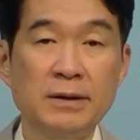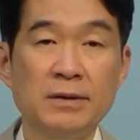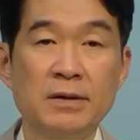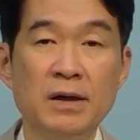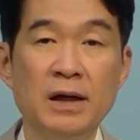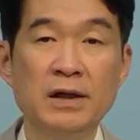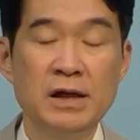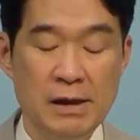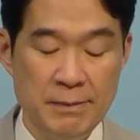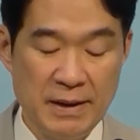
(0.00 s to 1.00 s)
그러나
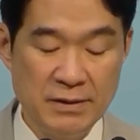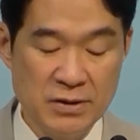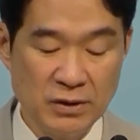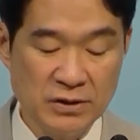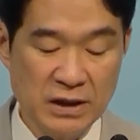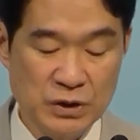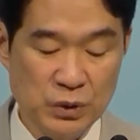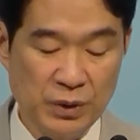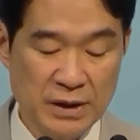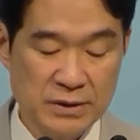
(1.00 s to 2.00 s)
일반 역사
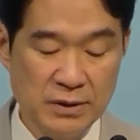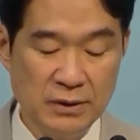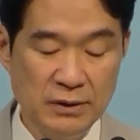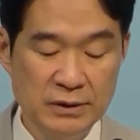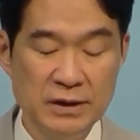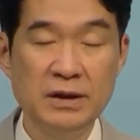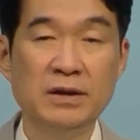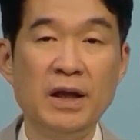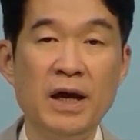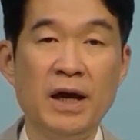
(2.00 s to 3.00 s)
속에서
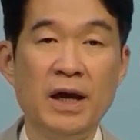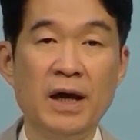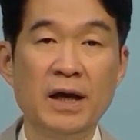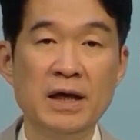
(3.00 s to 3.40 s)
이때